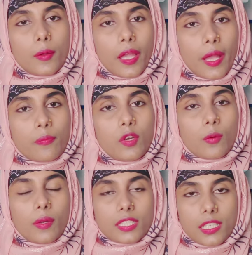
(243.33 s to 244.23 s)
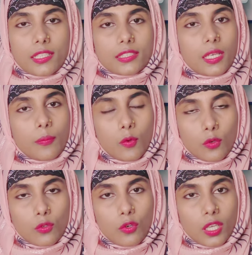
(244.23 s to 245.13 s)
অ্যাবনর্মাল সাদা স্রাব
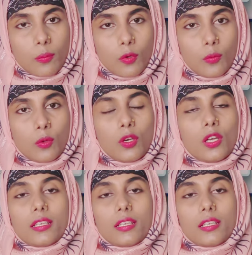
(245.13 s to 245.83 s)
কোনগুলোকে বলবো